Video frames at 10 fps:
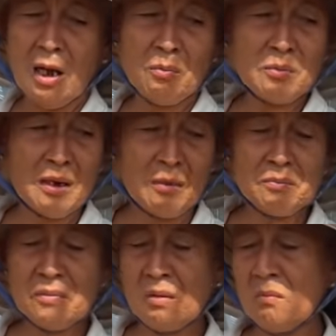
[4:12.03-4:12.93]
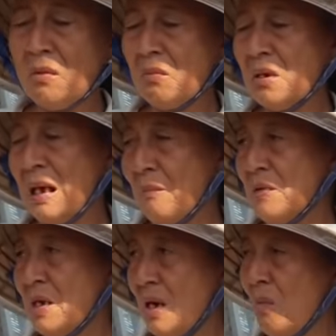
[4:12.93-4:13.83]
ổng mà ổng ổng không có
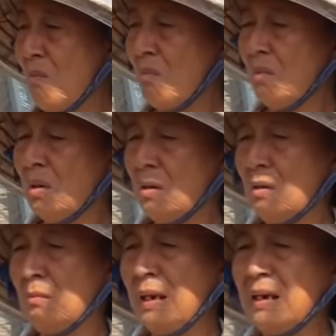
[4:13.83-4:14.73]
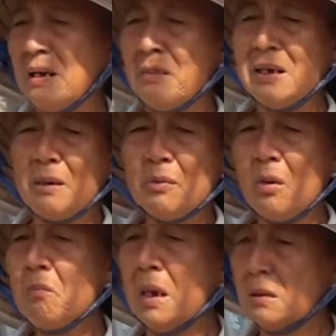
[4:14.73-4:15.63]
động gì đâu à, mấy ngày mấy năm đó
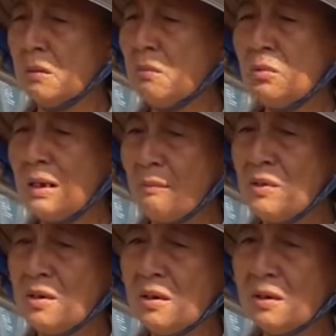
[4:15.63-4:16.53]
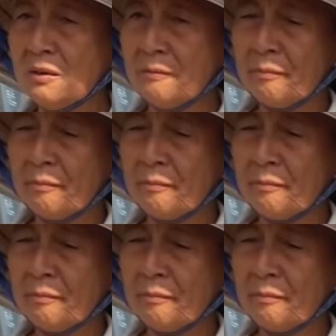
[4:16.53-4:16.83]
ổng bệnh không có động gì hết dạ